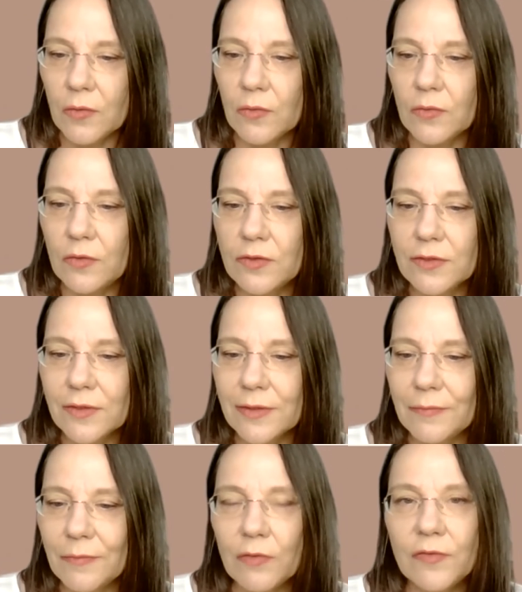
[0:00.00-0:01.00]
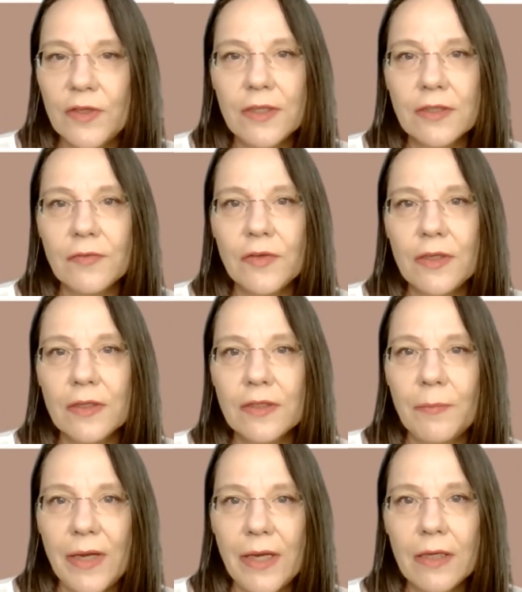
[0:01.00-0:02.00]
und äh, noch vieles,
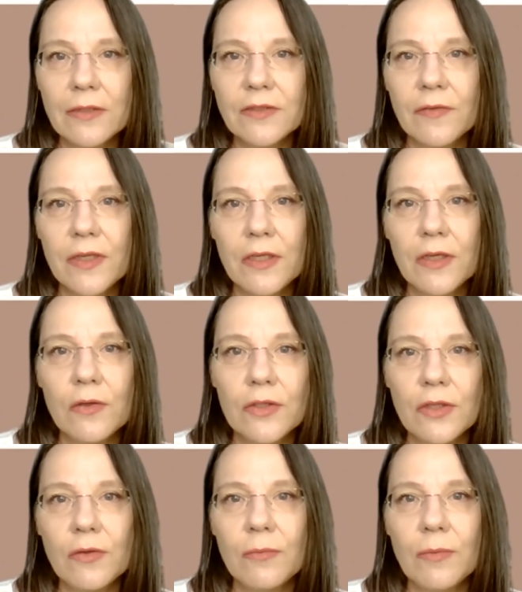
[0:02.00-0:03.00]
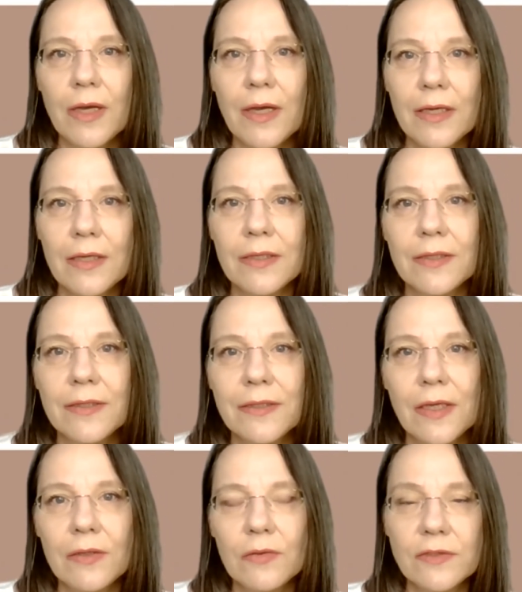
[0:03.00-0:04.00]
vieles mehr. Also wenn ihr euch über Anke
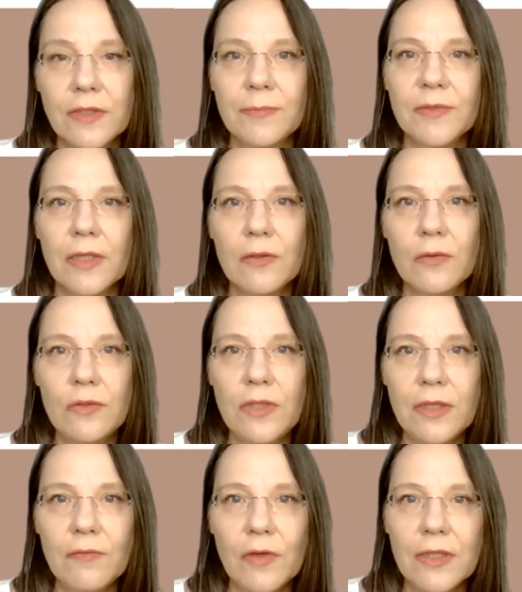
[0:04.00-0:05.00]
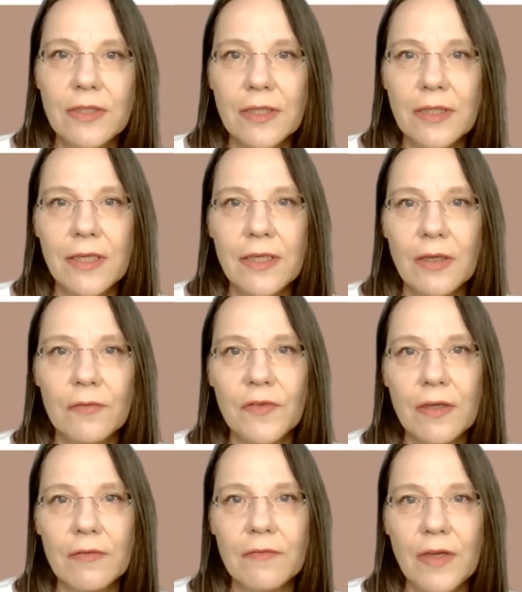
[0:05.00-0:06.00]
er selbst erkundigen wollt, dann geht auf
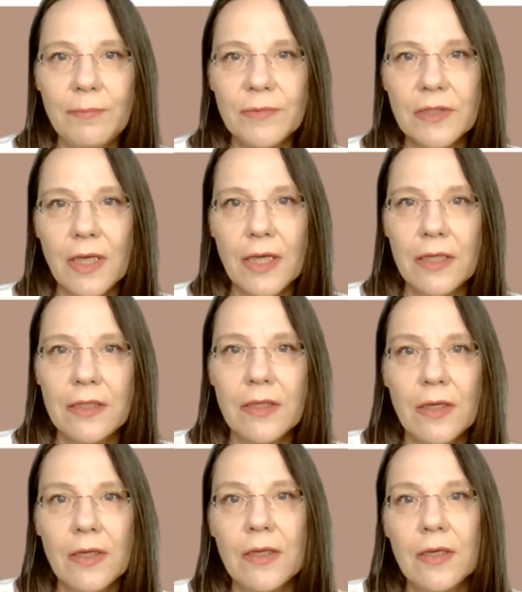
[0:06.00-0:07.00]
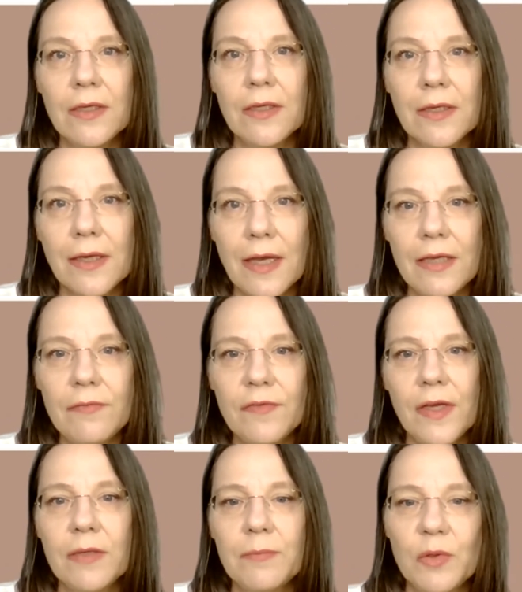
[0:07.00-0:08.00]
ihre Website
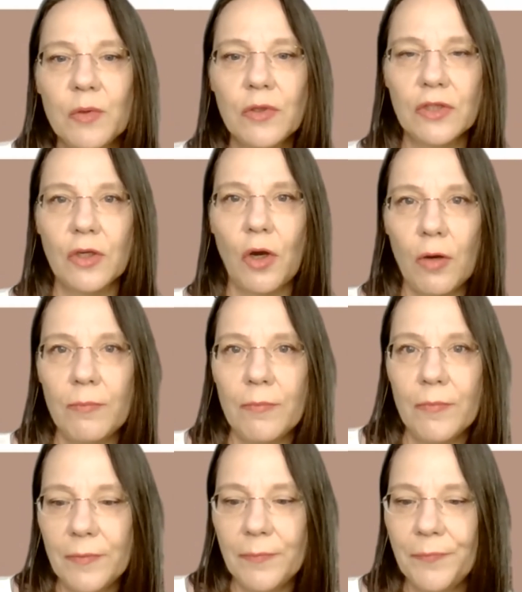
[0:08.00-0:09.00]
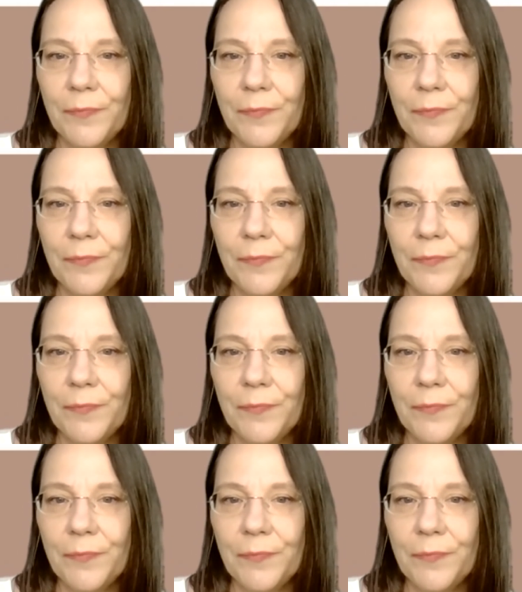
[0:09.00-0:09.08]
greifwerk.com.